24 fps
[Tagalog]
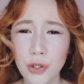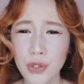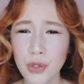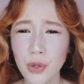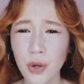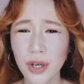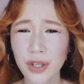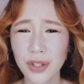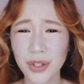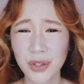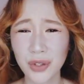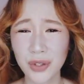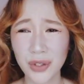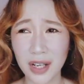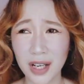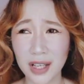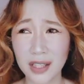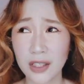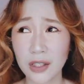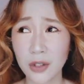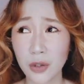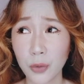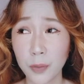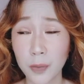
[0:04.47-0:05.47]
So, are you
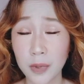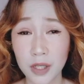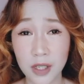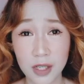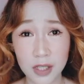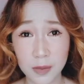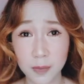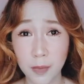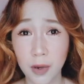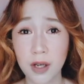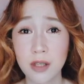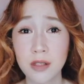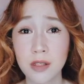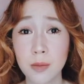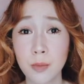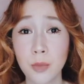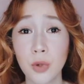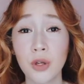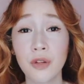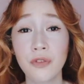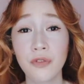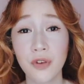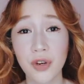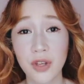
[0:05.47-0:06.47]
ready to be
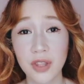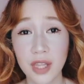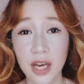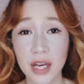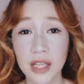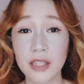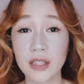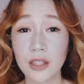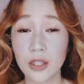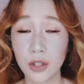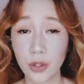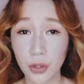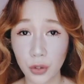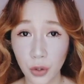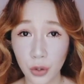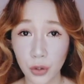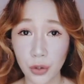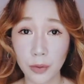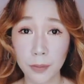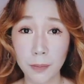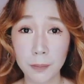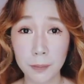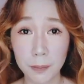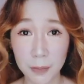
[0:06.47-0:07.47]
responsible for that
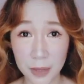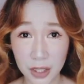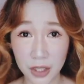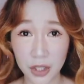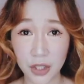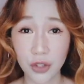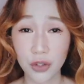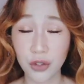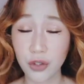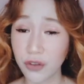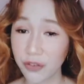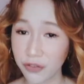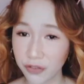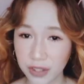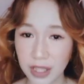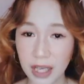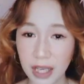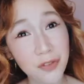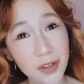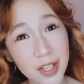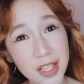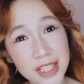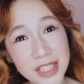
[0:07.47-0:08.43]
long period of time?